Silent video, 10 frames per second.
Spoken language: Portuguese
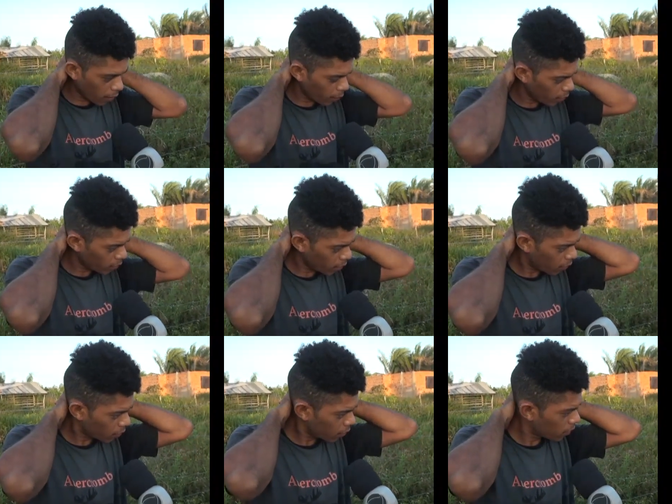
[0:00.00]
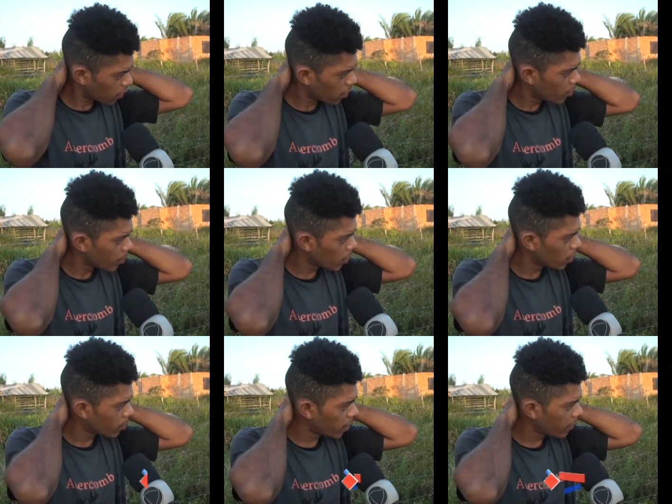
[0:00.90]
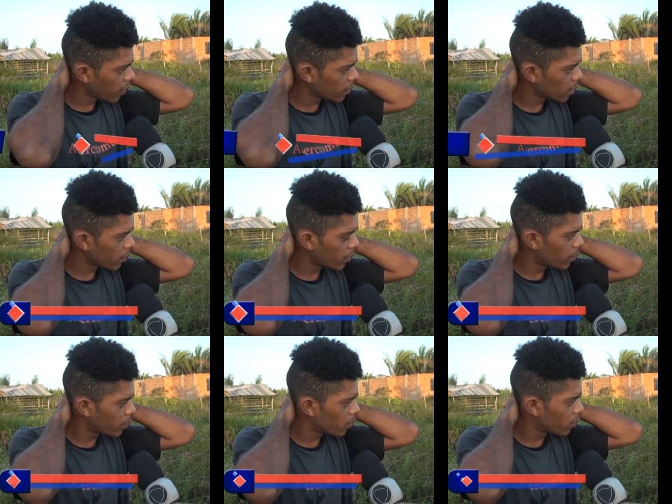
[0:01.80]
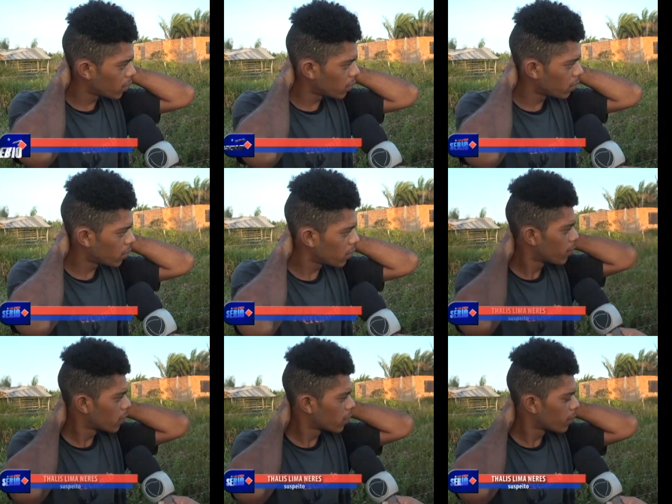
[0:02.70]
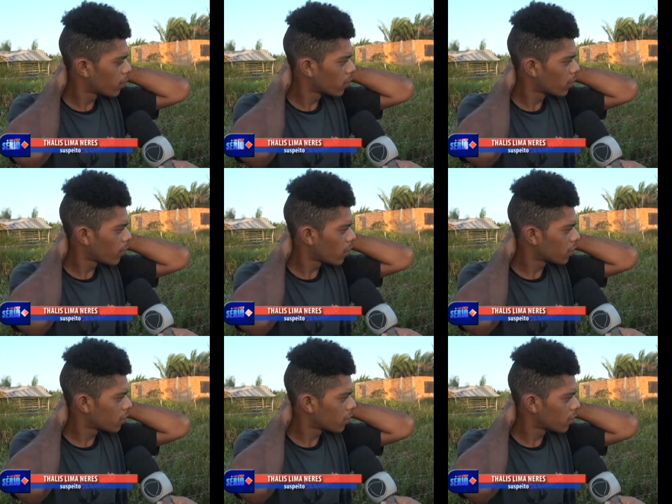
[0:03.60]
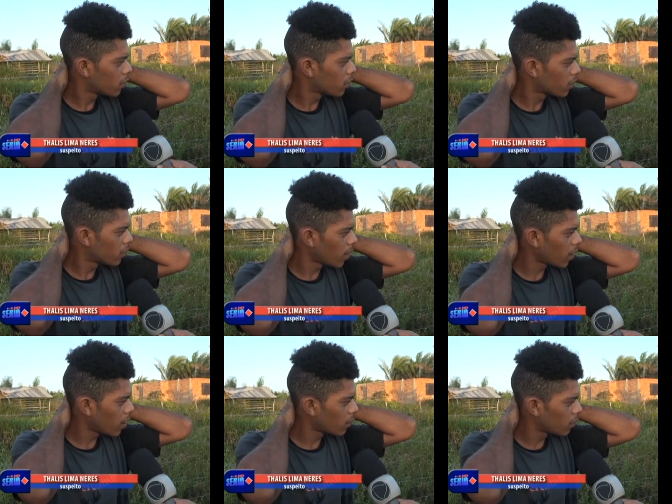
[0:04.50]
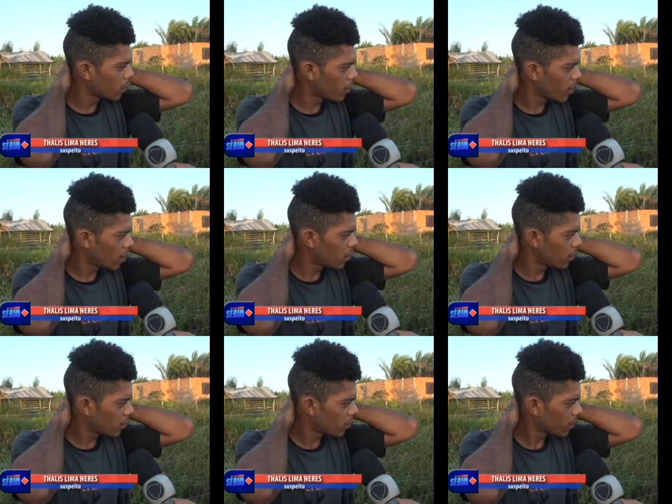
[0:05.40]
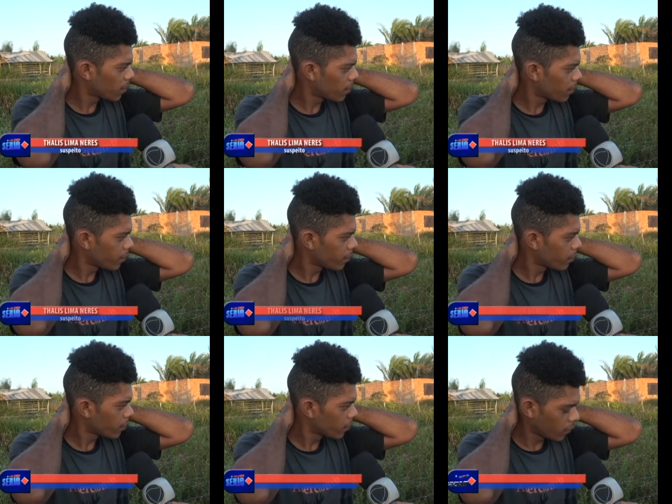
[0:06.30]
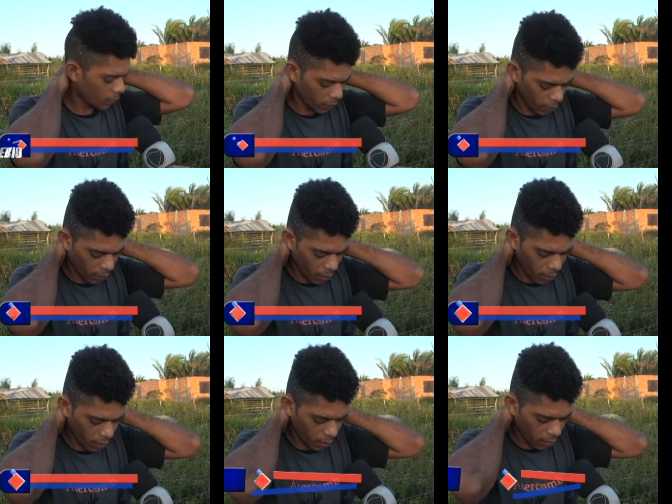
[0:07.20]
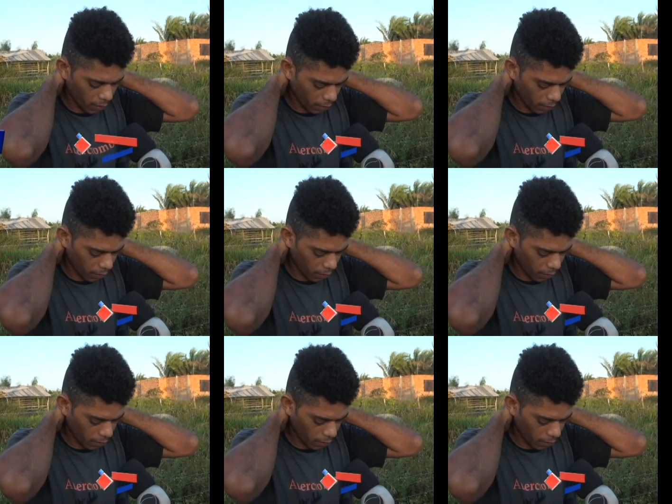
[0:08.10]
realmente aconteceu que ele me pegou numa infração aí por, por, um, por um porte de, uma garroncha, mas. É.